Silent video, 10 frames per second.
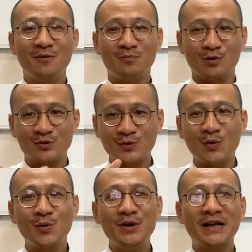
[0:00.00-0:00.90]
một
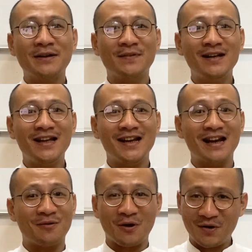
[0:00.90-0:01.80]
số những cái vấn đề
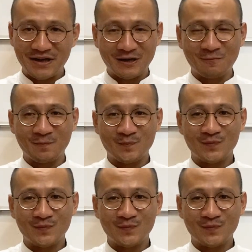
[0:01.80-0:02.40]
nào đó hay không?